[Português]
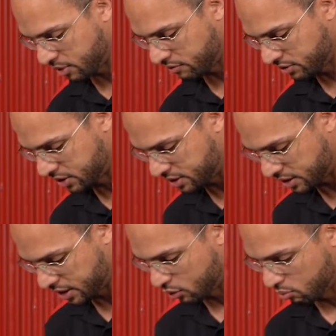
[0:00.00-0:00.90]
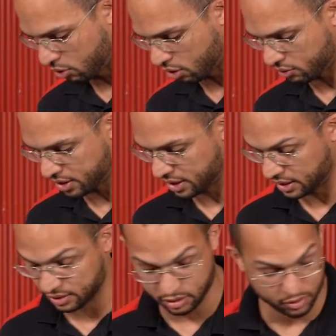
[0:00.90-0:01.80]
para vocês aqui no bloco em
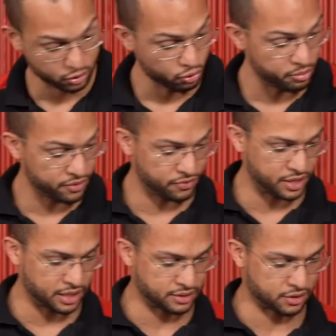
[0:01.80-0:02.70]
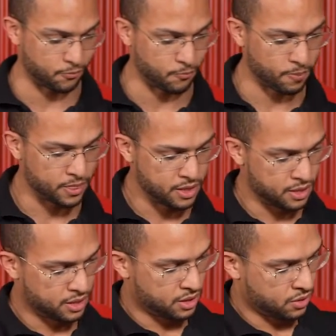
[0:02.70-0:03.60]
relação à lubrificação.
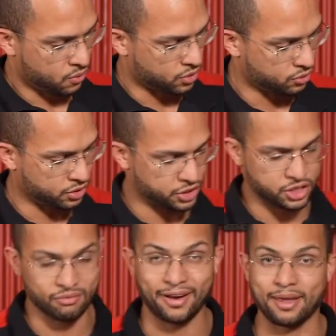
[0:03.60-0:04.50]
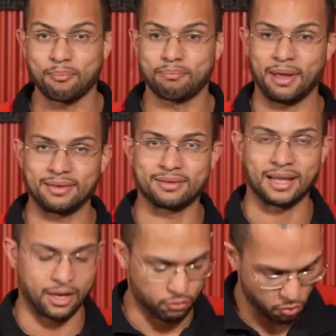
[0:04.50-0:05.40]
Quando a gente vai pensar no